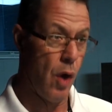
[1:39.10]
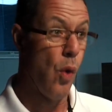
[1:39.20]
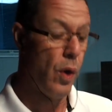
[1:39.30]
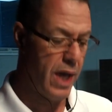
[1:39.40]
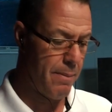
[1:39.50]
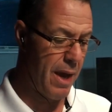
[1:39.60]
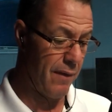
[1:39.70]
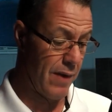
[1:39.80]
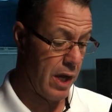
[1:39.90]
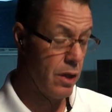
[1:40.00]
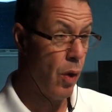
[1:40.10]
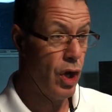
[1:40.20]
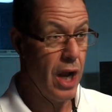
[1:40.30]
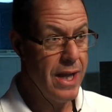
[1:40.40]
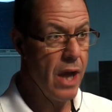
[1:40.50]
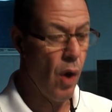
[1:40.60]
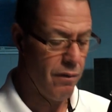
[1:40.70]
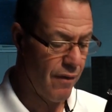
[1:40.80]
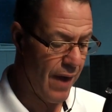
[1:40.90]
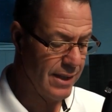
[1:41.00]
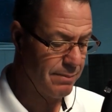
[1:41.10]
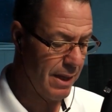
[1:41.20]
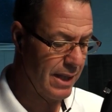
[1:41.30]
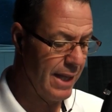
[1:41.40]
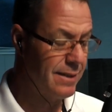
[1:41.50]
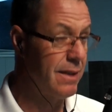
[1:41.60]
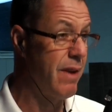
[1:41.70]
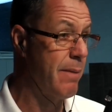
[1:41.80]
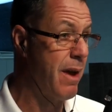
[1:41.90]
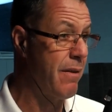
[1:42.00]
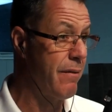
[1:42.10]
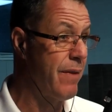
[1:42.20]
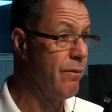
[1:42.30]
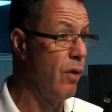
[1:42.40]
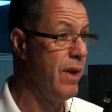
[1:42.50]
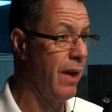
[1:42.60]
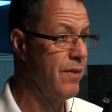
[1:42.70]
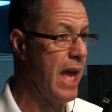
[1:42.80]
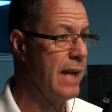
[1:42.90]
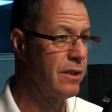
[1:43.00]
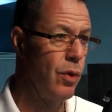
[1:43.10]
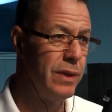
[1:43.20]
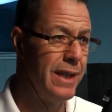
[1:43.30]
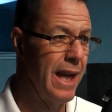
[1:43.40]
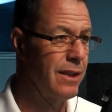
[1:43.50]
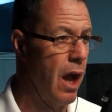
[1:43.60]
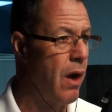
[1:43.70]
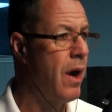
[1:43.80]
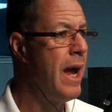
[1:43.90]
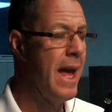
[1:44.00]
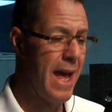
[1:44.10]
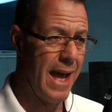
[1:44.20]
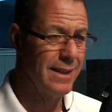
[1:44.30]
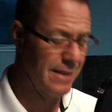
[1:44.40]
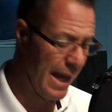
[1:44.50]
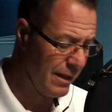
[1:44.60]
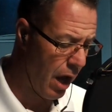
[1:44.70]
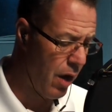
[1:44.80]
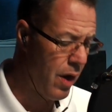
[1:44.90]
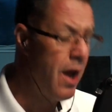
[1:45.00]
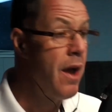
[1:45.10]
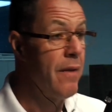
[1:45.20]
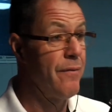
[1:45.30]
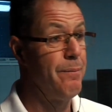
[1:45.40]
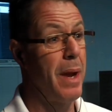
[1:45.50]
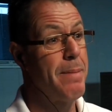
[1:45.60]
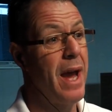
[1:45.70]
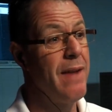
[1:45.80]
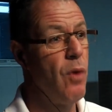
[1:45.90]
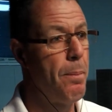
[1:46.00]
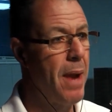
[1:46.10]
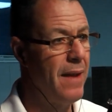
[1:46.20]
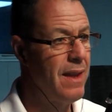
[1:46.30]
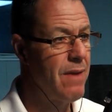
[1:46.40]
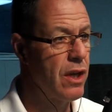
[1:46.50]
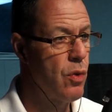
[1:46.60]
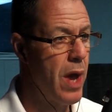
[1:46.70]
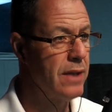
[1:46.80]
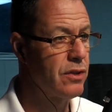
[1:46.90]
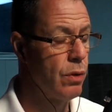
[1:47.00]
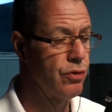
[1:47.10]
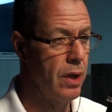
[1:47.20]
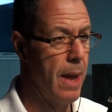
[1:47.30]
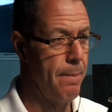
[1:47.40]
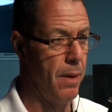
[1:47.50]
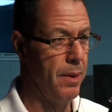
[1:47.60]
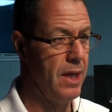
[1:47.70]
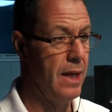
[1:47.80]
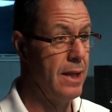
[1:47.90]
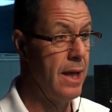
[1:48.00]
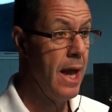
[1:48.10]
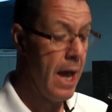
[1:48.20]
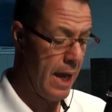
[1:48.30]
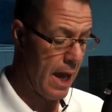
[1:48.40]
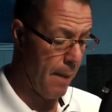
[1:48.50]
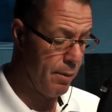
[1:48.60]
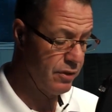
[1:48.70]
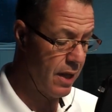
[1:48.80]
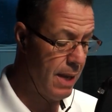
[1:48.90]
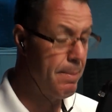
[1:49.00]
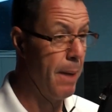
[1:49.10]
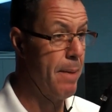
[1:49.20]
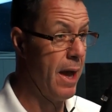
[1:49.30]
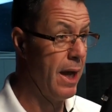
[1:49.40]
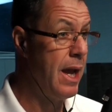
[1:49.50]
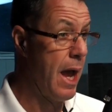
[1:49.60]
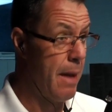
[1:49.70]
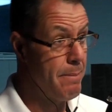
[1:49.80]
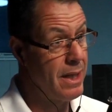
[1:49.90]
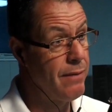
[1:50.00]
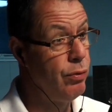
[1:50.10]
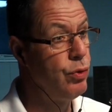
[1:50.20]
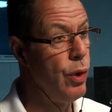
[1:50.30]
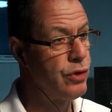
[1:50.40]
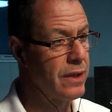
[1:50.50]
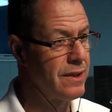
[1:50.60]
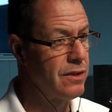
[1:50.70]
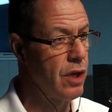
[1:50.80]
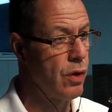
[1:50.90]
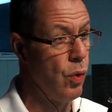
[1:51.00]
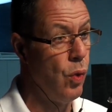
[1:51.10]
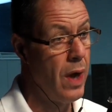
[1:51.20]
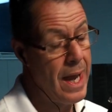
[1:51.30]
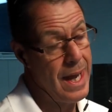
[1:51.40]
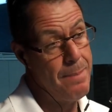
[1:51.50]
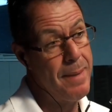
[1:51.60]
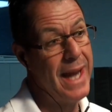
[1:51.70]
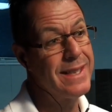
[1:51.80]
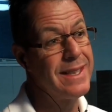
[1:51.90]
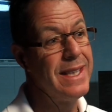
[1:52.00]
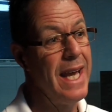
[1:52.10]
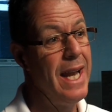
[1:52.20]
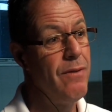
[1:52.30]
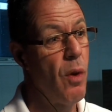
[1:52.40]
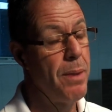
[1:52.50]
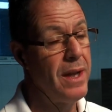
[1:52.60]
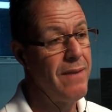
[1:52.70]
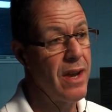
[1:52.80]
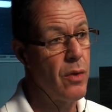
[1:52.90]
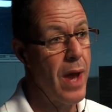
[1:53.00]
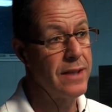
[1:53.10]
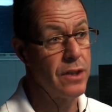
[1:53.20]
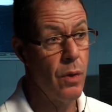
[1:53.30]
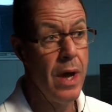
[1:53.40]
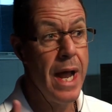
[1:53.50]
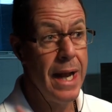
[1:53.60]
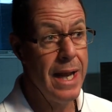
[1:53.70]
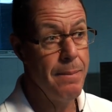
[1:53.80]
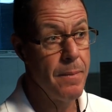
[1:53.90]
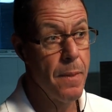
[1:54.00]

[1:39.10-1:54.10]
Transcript: au Québec. donc, le lien qu'on va faire ce matin, c'est vraiment, faites vos vérifications, détecteurs, instincteurs, Préparez vos plans d'évacuation sur la propriété et en plus de les préparer, mettez-vous deux sorties de secours et pratiquez-les vos plans d'évacuation. Les...